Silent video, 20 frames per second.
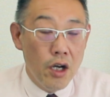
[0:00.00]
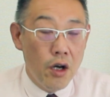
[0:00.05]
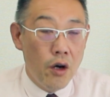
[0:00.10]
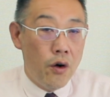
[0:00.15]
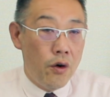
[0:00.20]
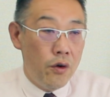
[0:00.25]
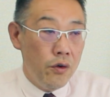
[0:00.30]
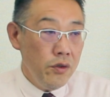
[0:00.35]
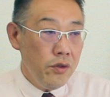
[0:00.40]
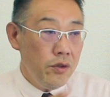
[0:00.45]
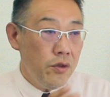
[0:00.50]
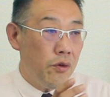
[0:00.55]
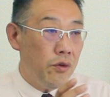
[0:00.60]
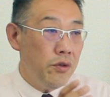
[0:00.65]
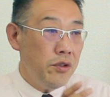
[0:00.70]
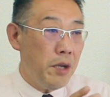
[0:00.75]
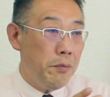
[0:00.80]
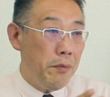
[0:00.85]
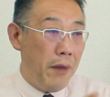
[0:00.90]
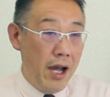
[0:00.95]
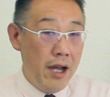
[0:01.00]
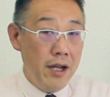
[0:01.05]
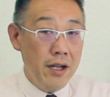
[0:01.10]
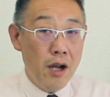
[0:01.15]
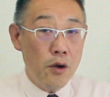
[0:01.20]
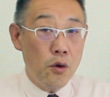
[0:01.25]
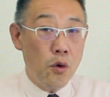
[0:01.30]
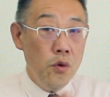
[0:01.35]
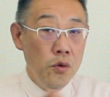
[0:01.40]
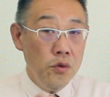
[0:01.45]
ほんとこんな漫
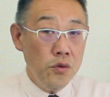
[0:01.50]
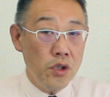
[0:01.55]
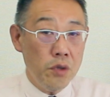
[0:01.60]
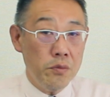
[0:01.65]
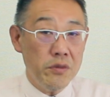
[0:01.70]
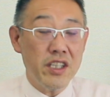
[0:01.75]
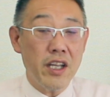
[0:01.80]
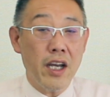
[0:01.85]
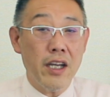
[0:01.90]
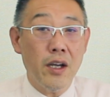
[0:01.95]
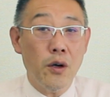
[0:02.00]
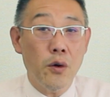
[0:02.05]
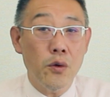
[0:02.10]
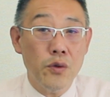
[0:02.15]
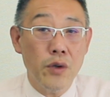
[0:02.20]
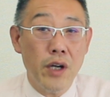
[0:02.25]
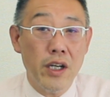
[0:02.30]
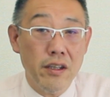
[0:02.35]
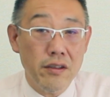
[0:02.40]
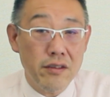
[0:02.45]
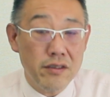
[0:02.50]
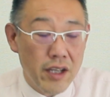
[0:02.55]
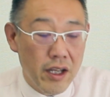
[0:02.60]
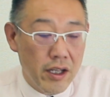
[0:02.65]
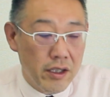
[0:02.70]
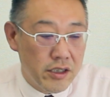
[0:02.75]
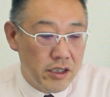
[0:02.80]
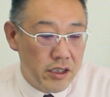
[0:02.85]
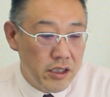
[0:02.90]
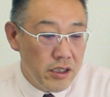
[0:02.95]
画コントみたいなことがです
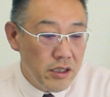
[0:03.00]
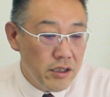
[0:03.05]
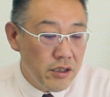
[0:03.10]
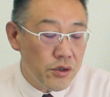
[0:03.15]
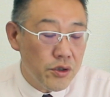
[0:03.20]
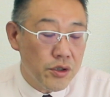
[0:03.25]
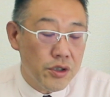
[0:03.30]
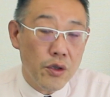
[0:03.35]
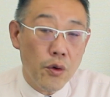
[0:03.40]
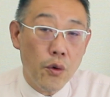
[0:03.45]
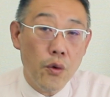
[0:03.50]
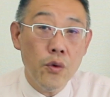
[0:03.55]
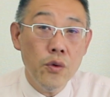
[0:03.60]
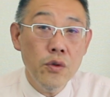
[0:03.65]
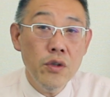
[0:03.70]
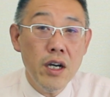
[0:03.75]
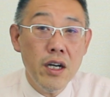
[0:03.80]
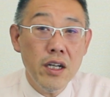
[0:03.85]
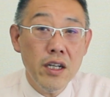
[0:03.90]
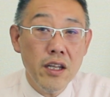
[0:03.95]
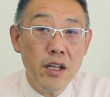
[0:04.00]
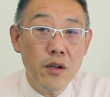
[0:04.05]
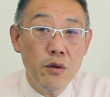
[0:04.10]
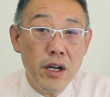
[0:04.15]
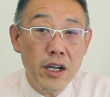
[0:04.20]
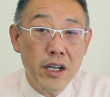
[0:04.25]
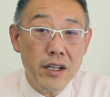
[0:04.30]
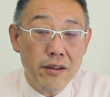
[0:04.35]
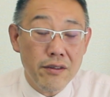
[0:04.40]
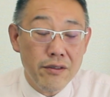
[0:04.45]
ね、事実として行われてる
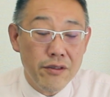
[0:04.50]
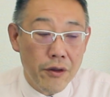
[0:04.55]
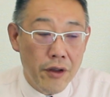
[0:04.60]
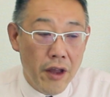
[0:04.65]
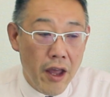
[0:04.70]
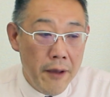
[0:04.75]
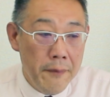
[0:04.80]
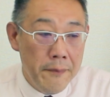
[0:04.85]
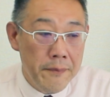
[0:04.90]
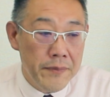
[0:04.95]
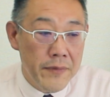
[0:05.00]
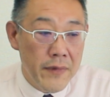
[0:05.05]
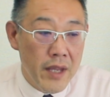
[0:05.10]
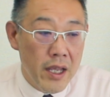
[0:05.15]
わけですよね。